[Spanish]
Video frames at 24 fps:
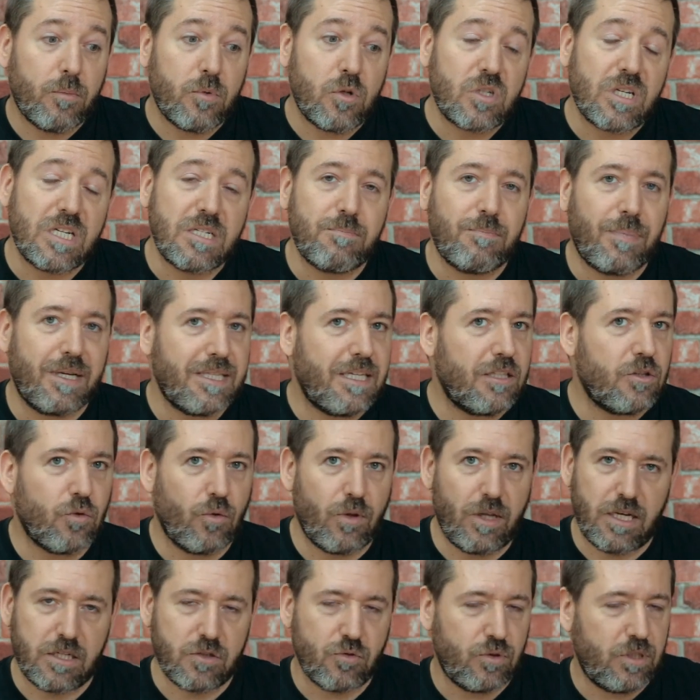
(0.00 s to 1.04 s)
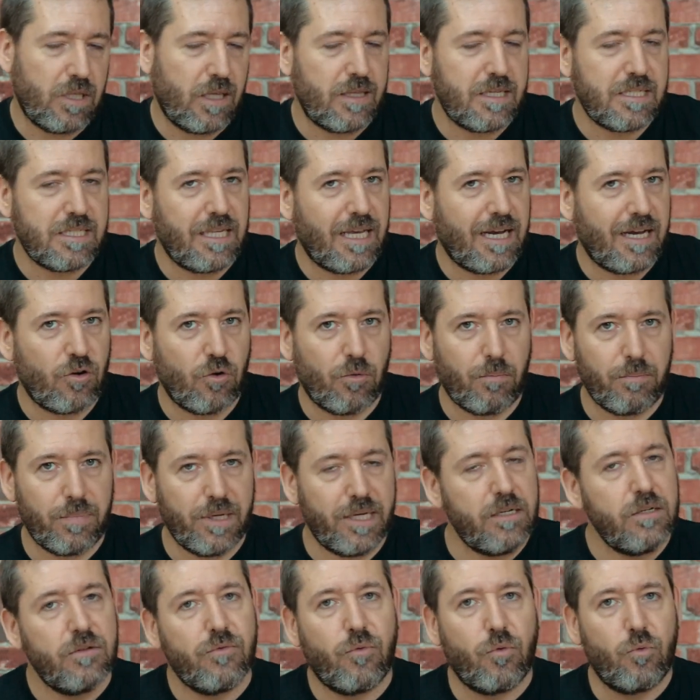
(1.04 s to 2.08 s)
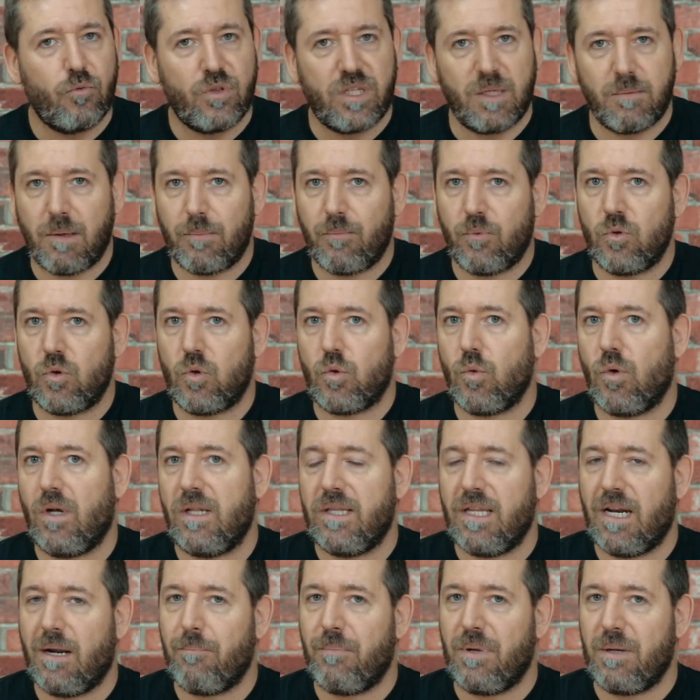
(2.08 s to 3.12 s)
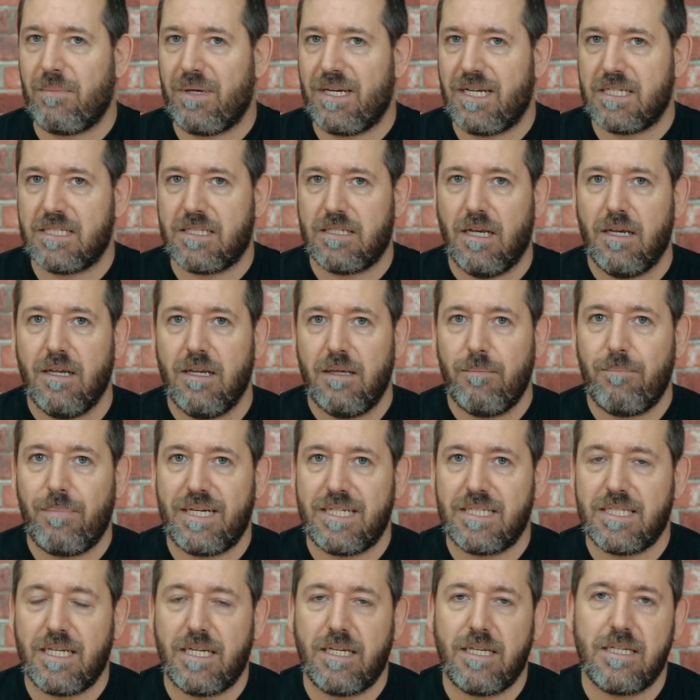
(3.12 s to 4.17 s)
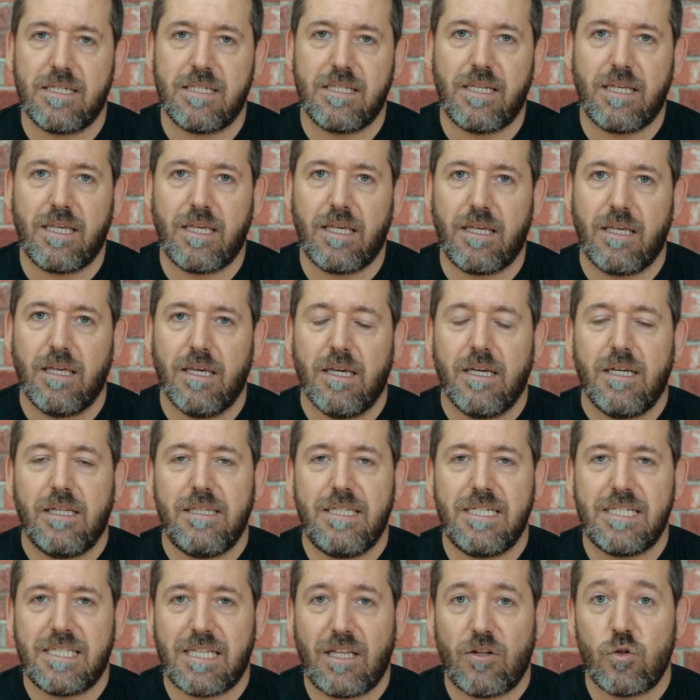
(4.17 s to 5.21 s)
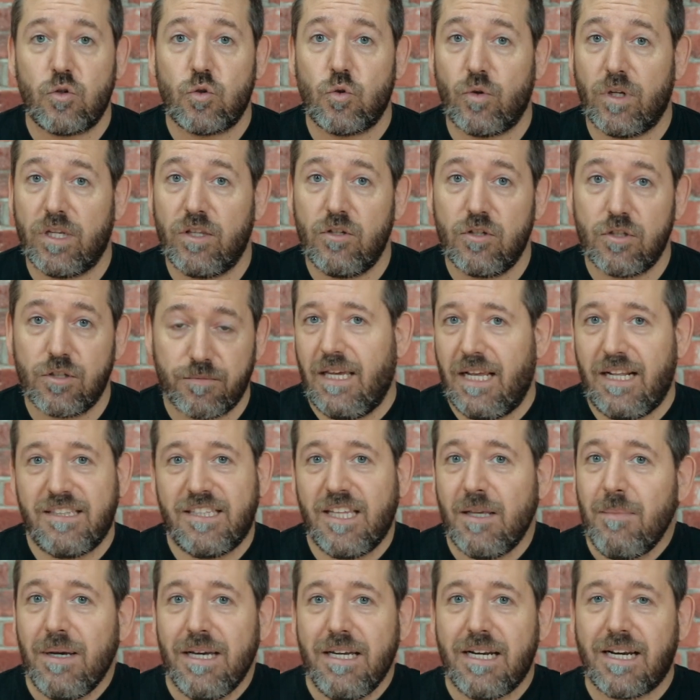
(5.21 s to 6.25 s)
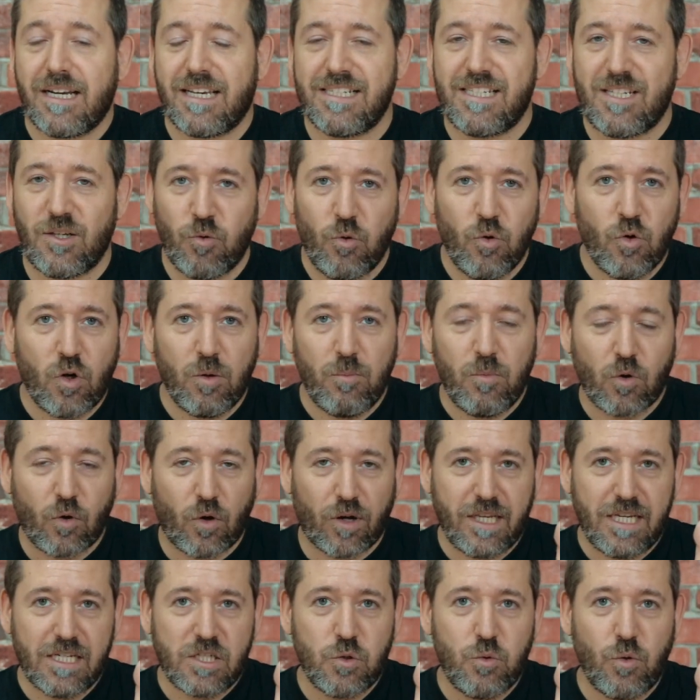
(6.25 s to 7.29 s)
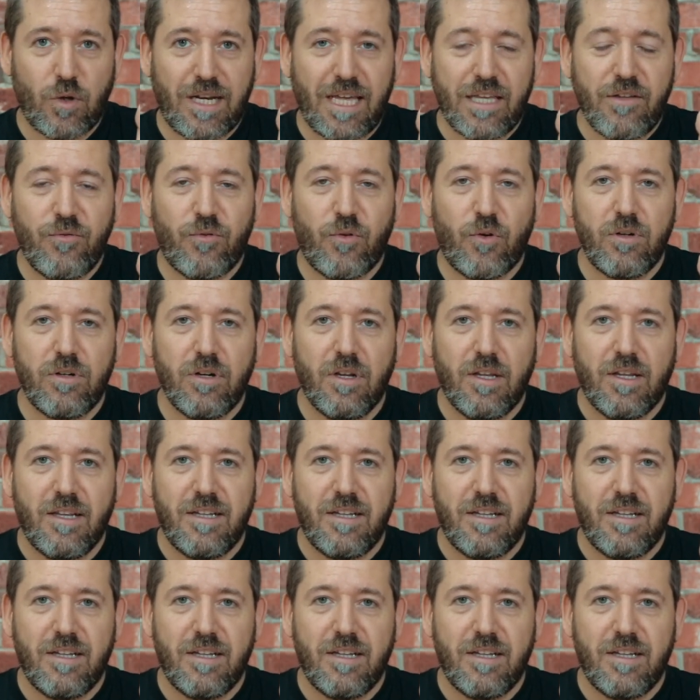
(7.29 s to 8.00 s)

lo menos a España, todas las unidades llegaron bien. Fue un tema puntual de las primeras preseries de, de Estados Unidos. El tema era que según cómo cogías tú el iPhone,